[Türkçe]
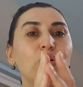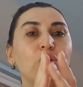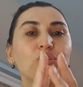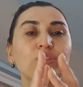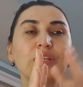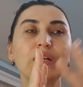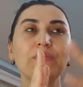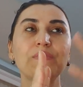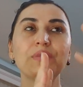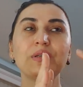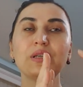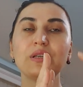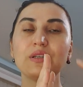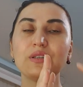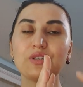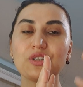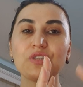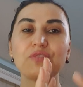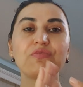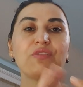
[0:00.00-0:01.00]
O yüzden
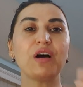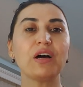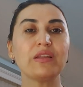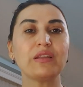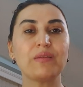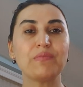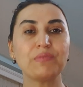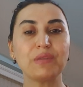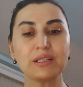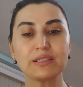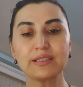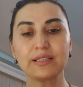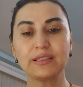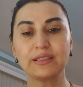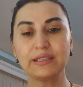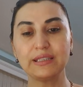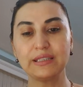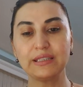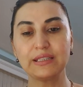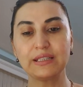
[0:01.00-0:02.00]
bir şifalanmak
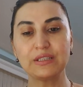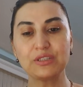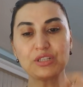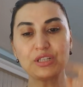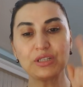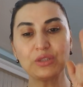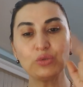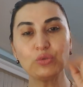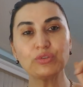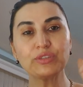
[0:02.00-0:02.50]
sana iyi gelecek.